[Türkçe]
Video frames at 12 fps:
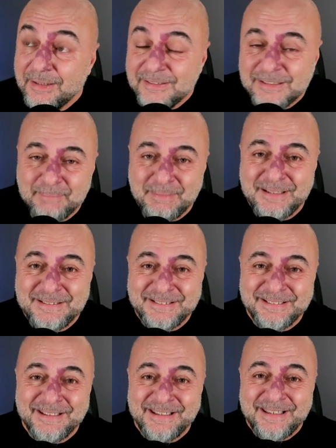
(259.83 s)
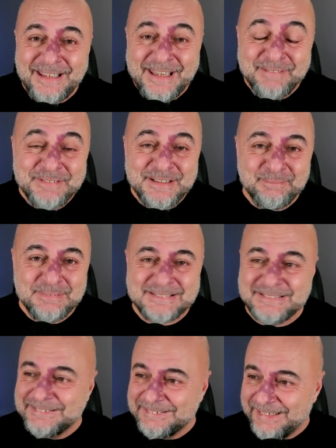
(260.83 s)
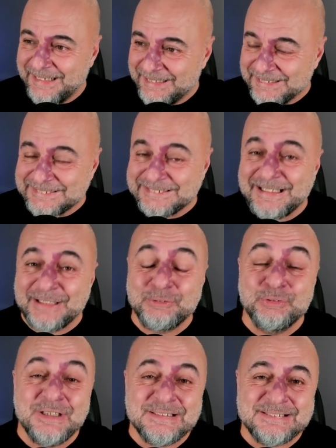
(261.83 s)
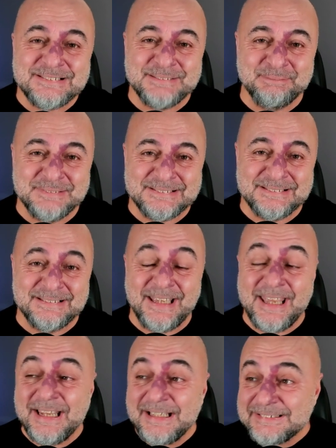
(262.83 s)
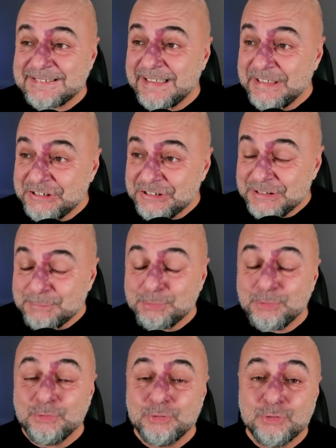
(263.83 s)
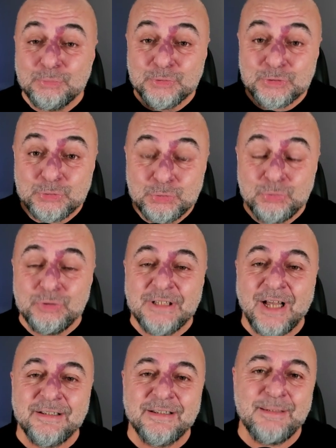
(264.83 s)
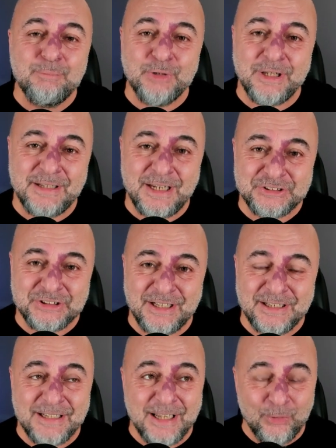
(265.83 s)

temelde evrenimizin en azından güneş sistemimizin en azından içinde bulunduğumuz dünyanın en büyük enerji kaynağı